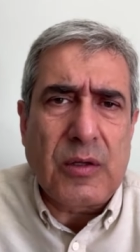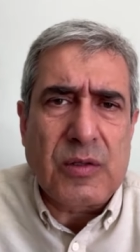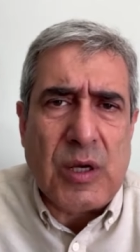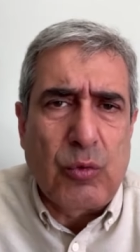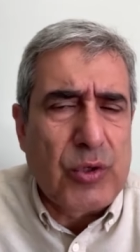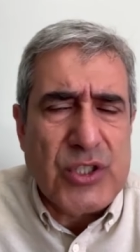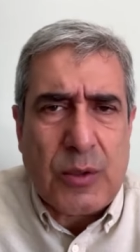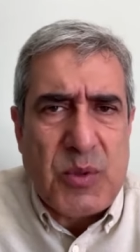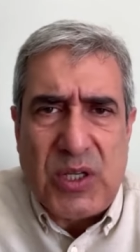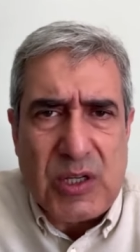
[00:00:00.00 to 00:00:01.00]

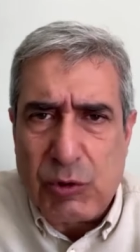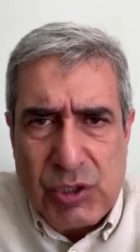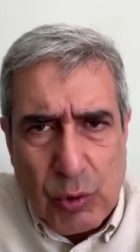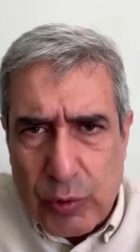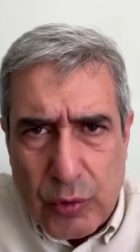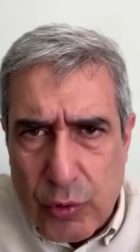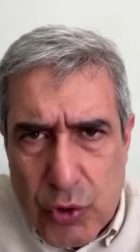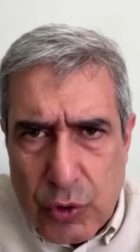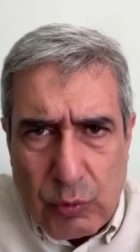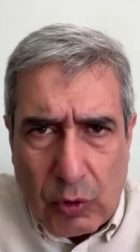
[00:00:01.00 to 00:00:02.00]
savunulacak bir ideolojisi olduğunu
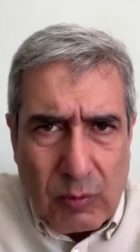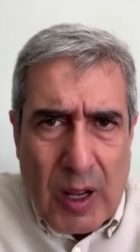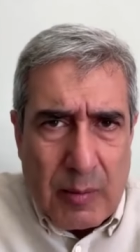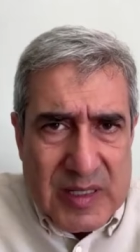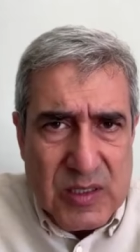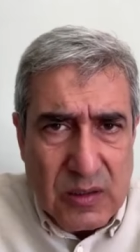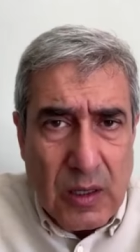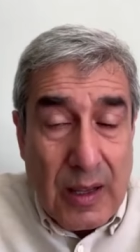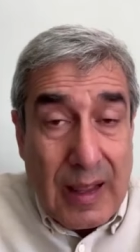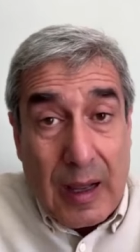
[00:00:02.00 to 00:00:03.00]
düşünmüyorum
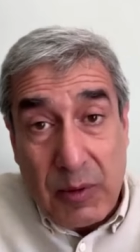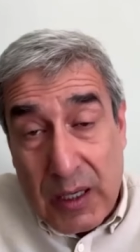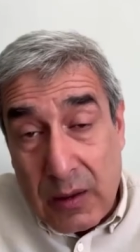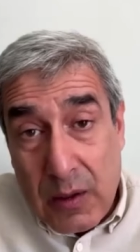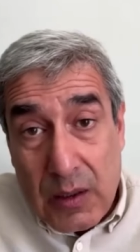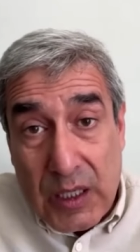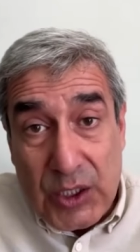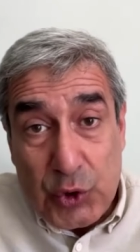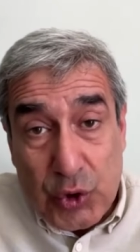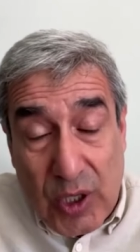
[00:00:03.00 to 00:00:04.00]
Hamas'ın. Ama
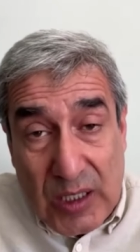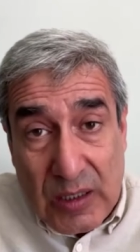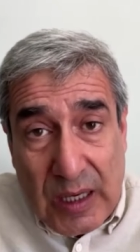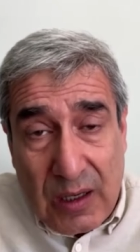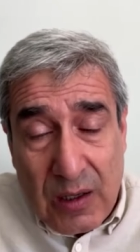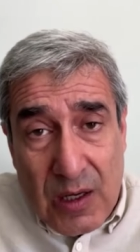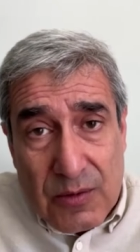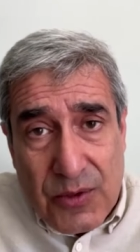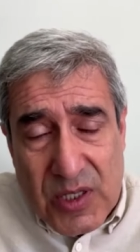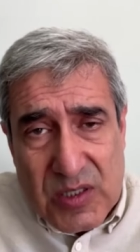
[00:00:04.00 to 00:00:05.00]
e, şu anda
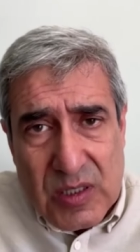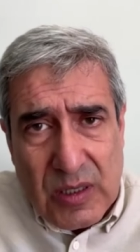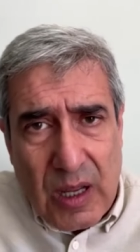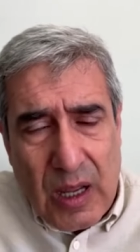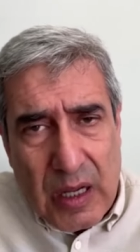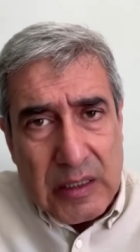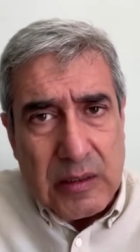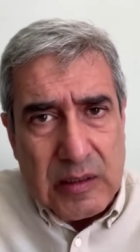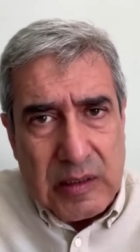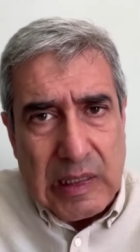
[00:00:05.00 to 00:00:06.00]
Filistin
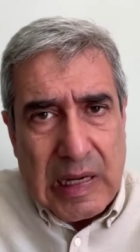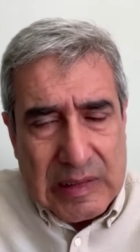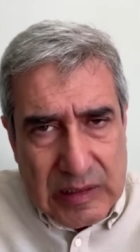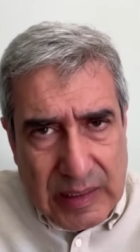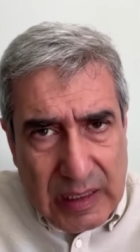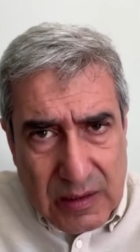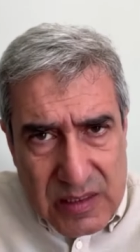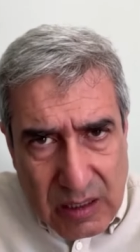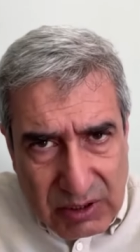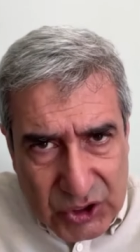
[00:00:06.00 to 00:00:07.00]
halkı adına
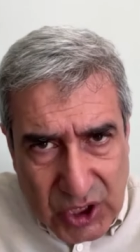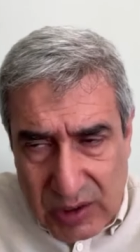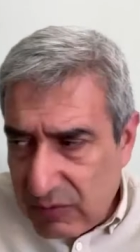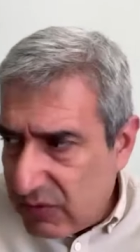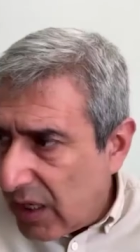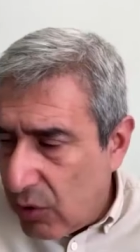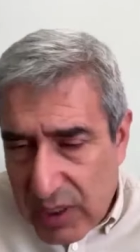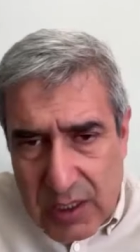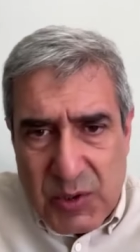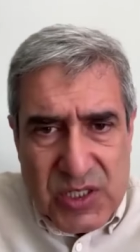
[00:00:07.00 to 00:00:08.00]
savaşan veya
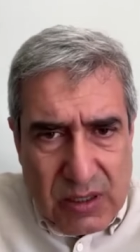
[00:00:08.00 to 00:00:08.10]
orada bir